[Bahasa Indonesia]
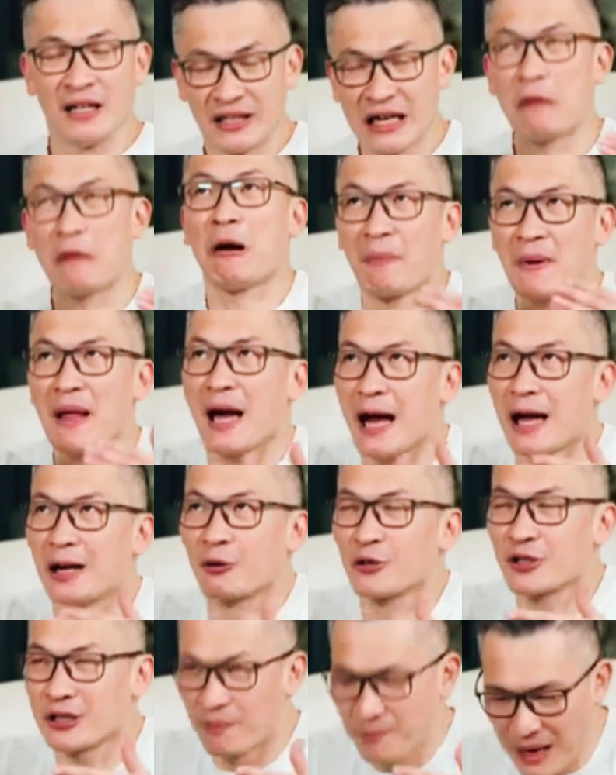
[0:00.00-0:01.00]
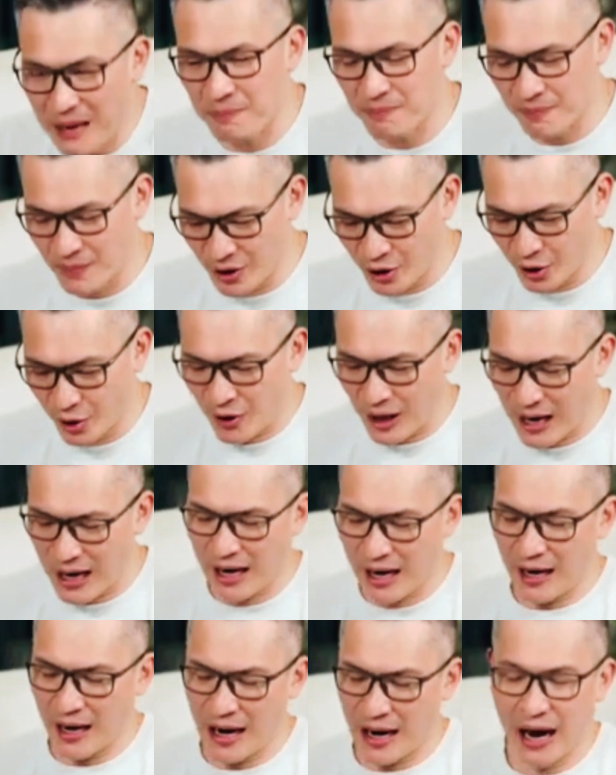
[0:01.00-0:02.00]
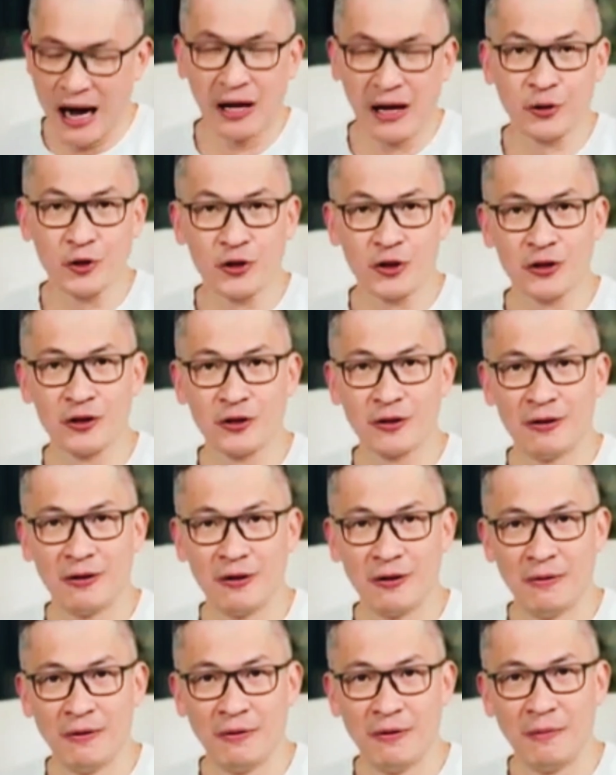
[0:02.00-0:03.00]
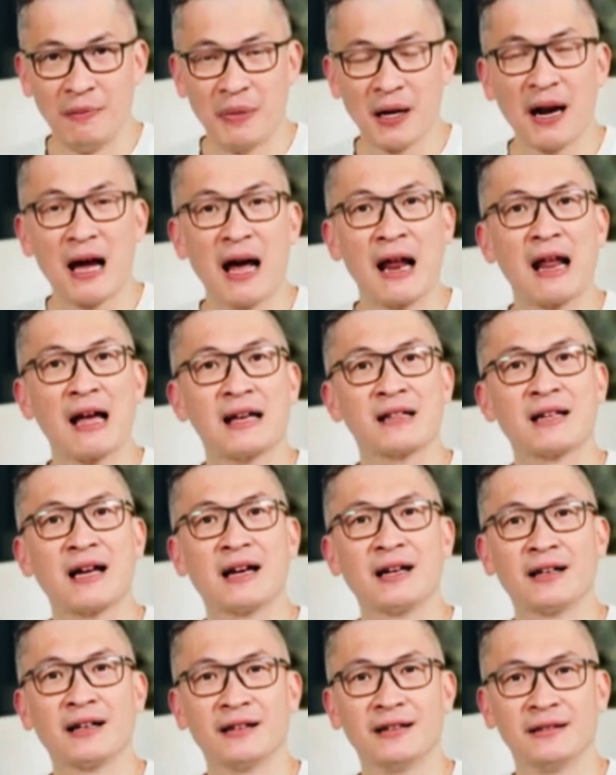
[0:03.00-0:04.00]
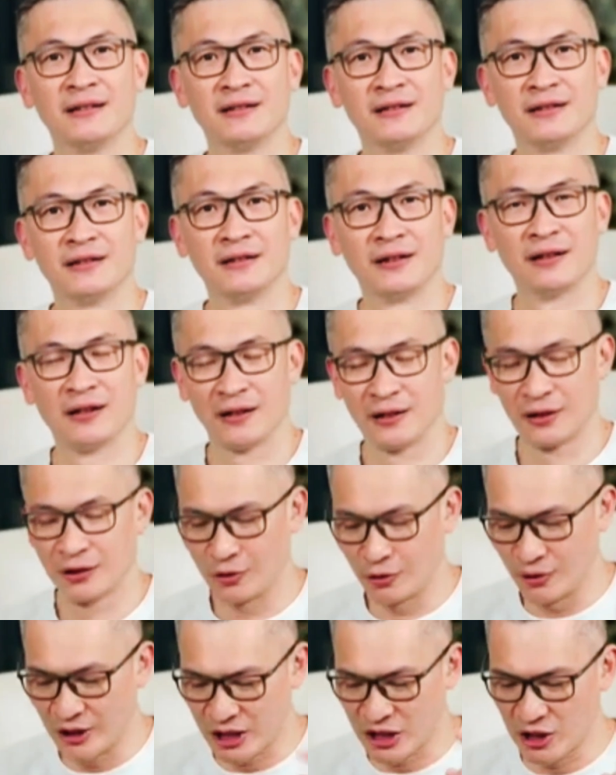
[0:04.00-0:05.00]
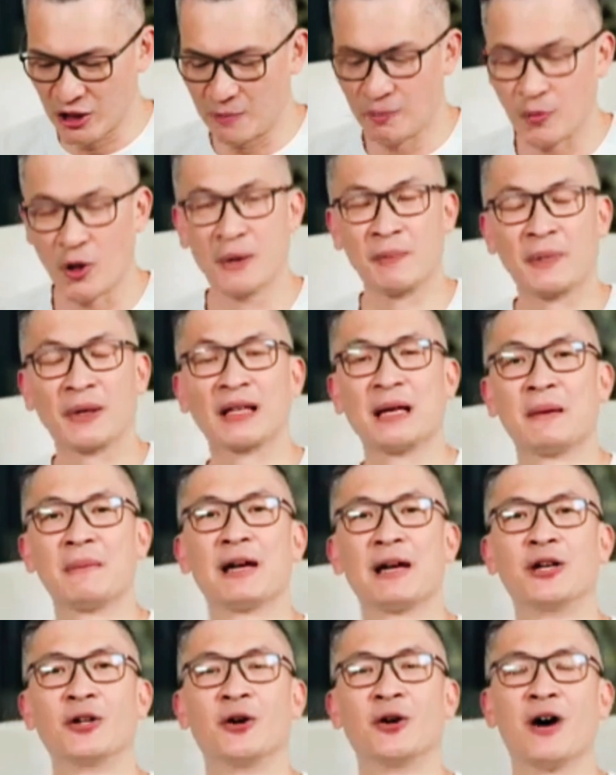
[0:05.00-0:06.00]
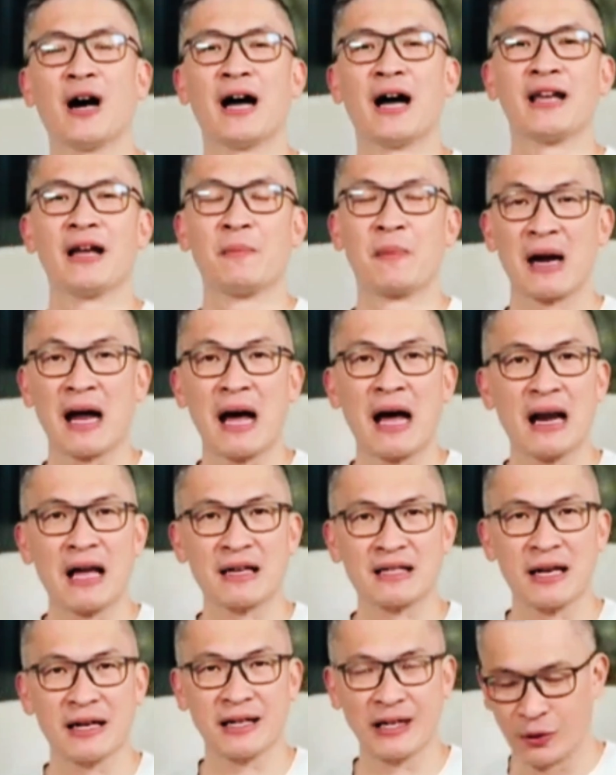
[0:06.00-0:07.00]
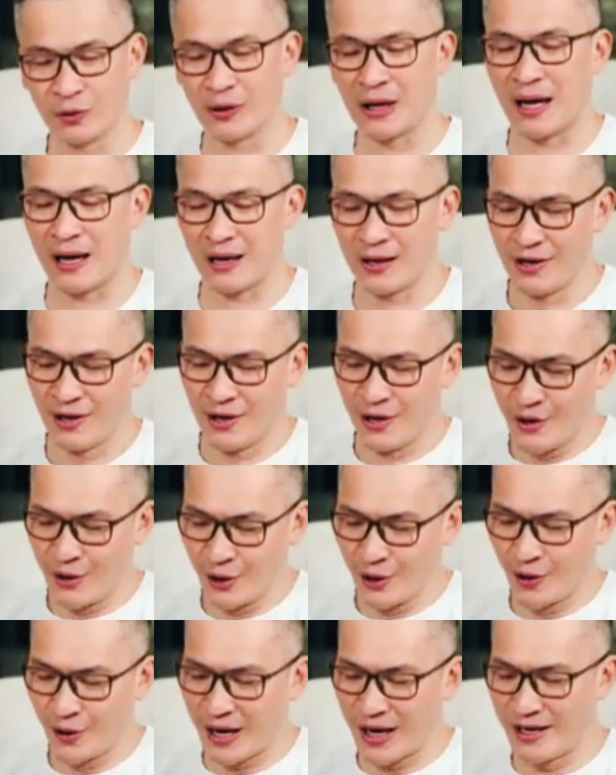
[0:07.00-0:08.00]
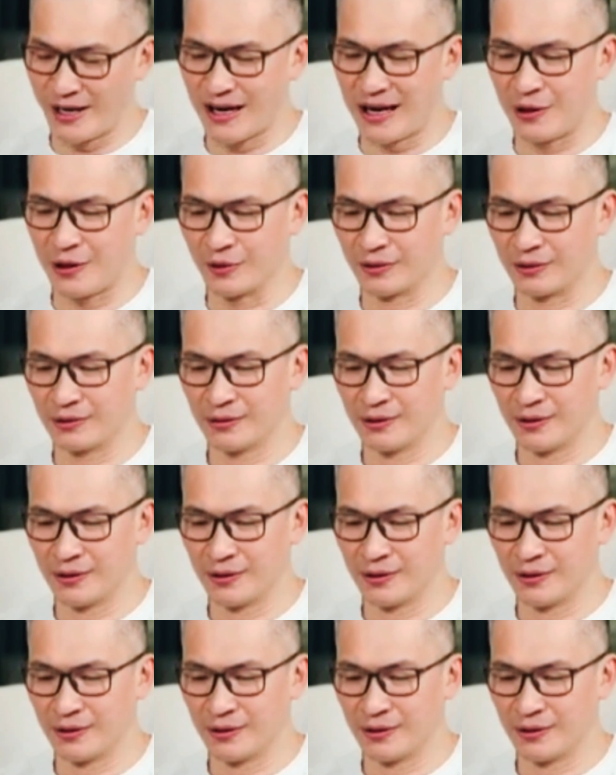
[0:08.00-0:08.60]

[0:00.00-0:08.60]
Jawablah aku sebab doa harus beralasan. Tulis poin pertama, doa yang beralasan itulah doa Daud.